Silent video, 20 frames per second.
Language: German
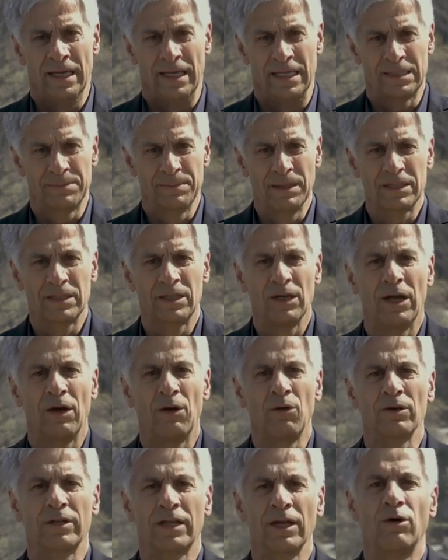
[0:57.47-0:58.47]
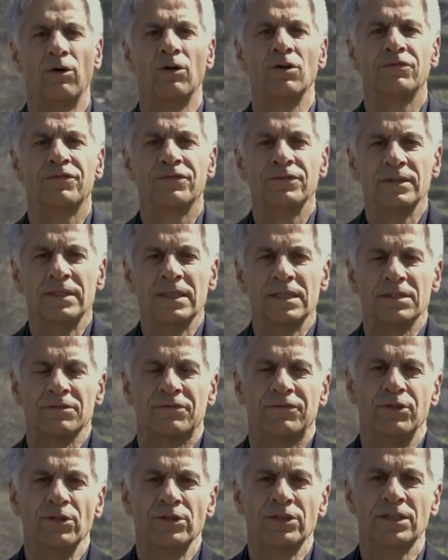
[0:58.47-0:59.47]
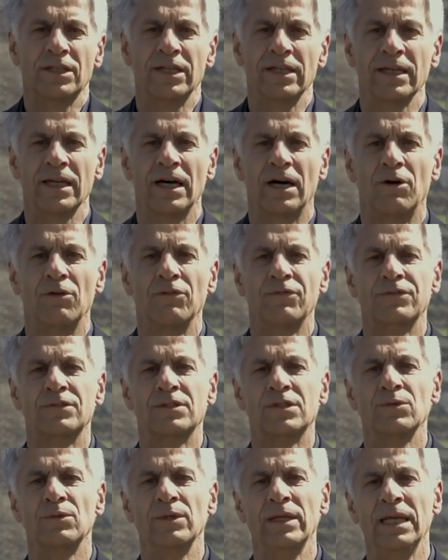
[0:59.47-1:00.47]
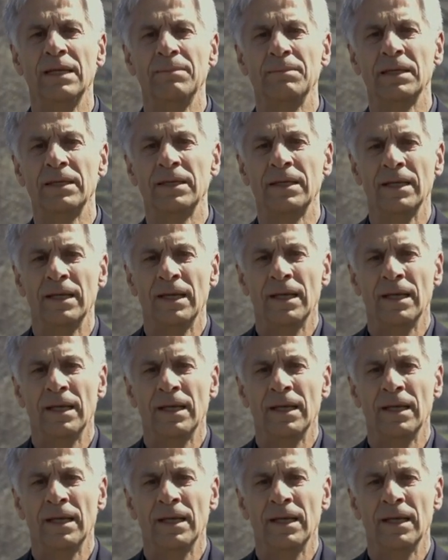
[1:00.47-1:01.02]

Es wird geholfen, diese Flüchtlinge aufzunehmen.